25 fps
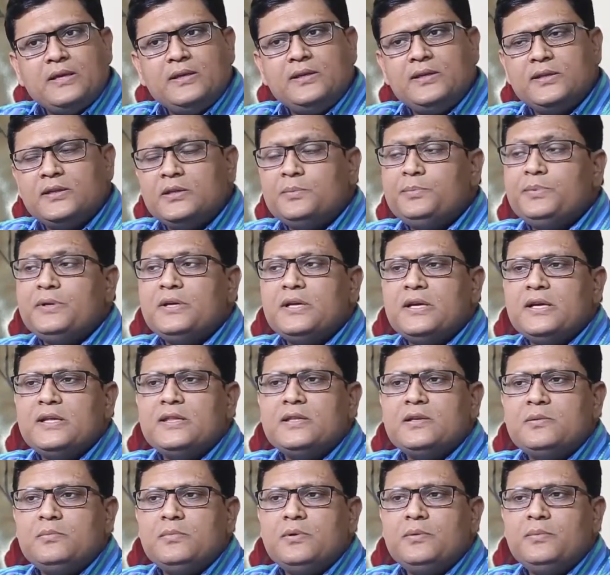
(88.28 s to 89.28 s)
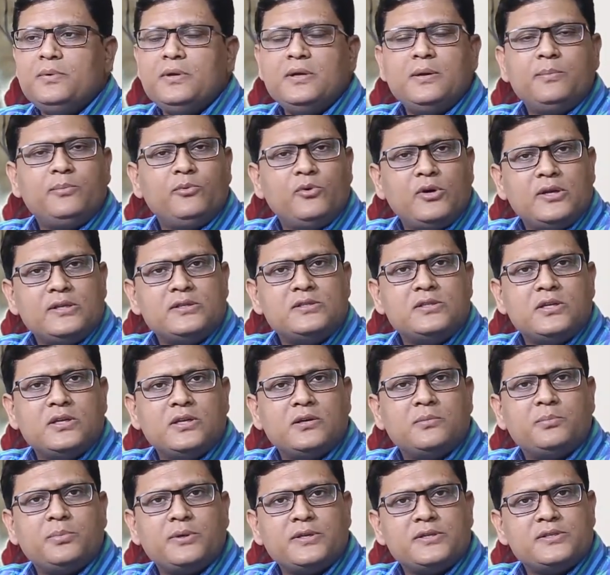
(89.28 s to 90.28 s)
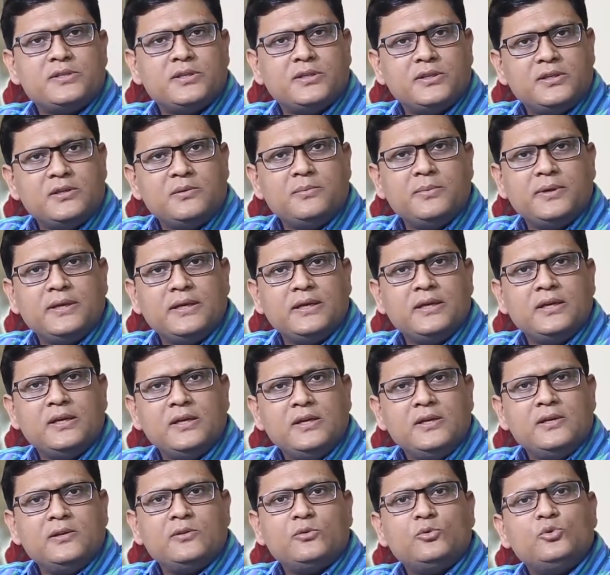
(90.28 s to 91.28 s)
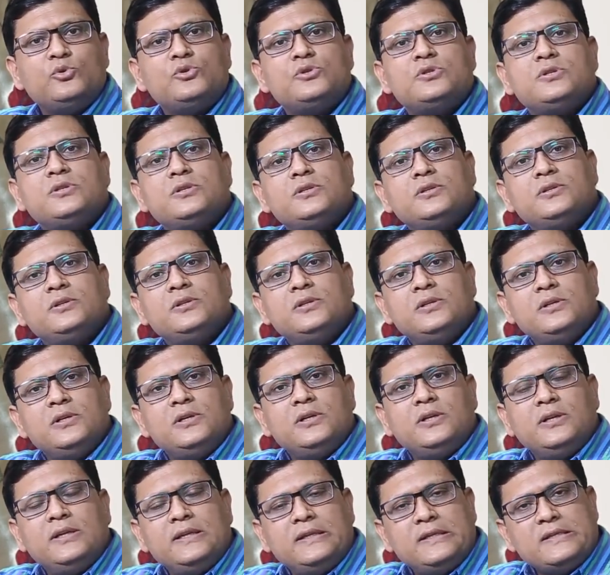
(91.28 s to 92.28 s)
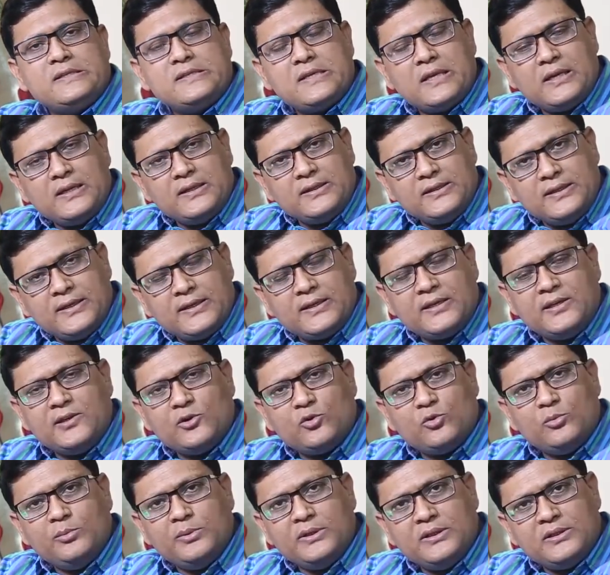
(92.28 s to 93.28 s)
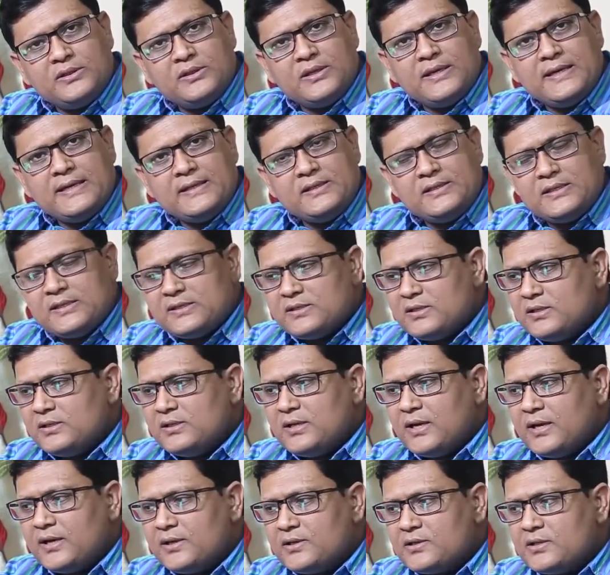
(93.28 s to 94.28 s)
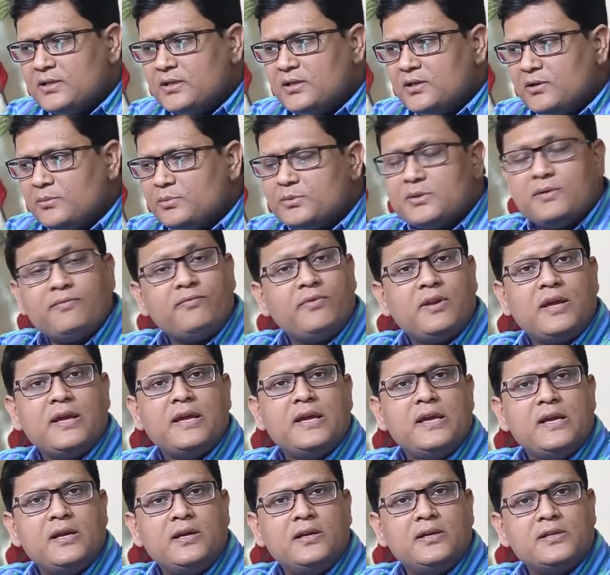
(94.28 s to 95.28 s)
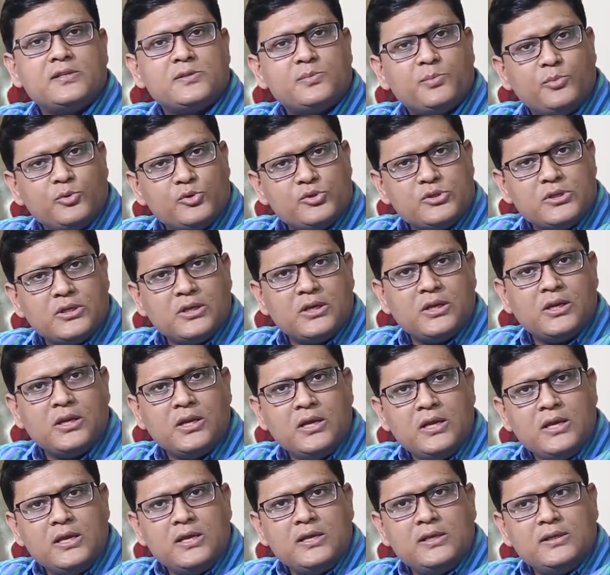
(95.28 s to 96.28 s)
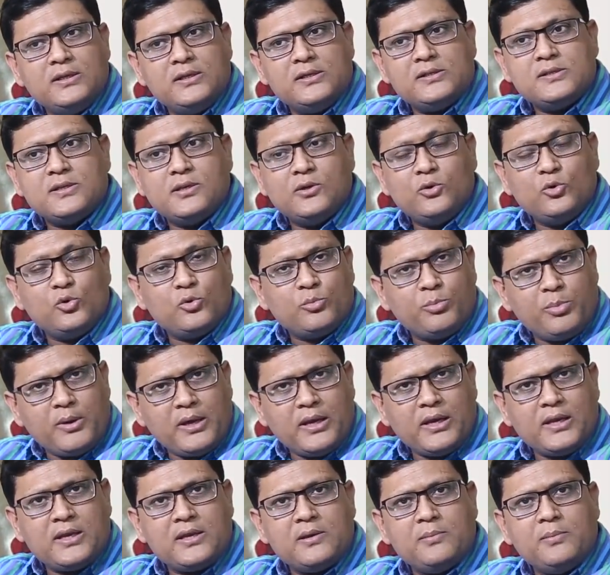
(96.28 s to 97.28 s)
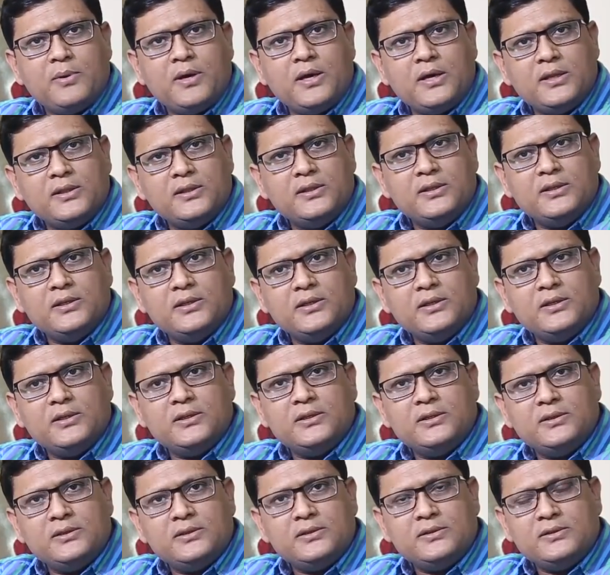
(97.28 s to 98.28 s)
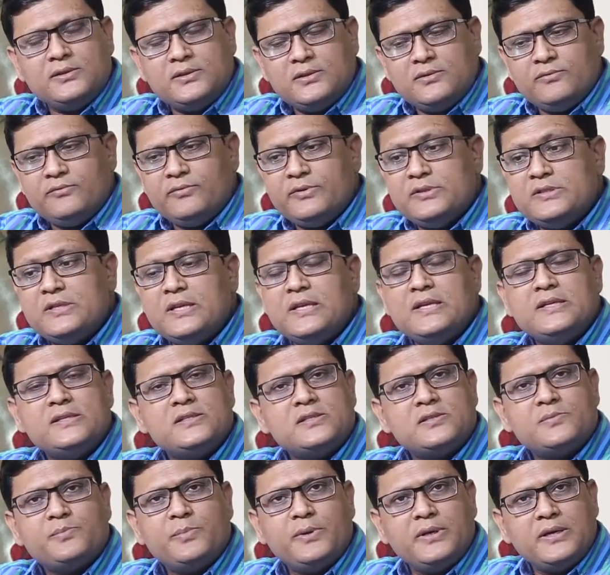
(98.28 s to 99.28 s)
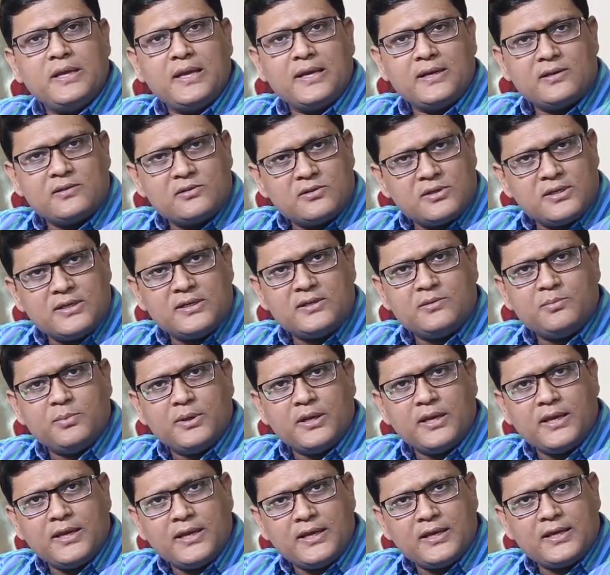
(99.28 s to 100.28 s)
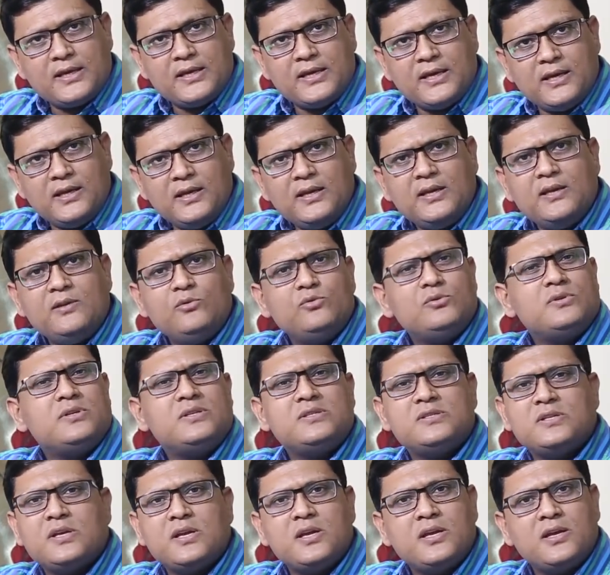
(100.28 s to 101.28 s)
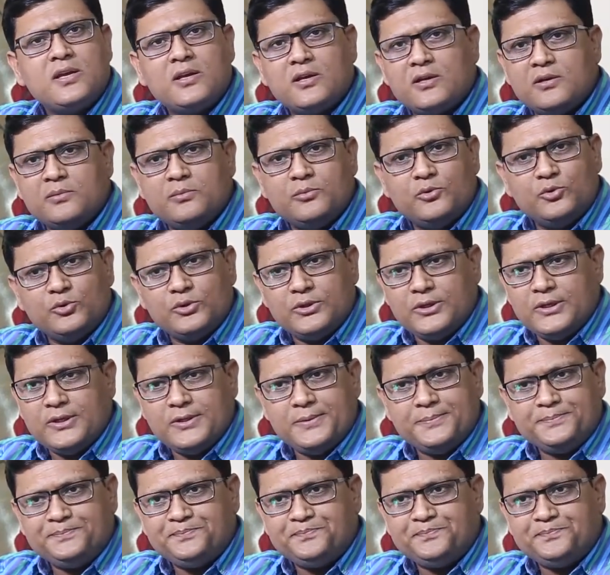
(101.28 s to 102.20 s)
यद्यपि केंद्र में भी अपवादजनक परिस्थिति में कुछ निदेशालय देखने को मिलते हैं जैसे डायरेक्टरेट ऑफ सप्लाई एंड डिस्पोजल जैसे लोकपाल के बाद विजिलेंस पे डायरेक्टरेट बनाया गया है लेकिन उनकी संख्या कम होती है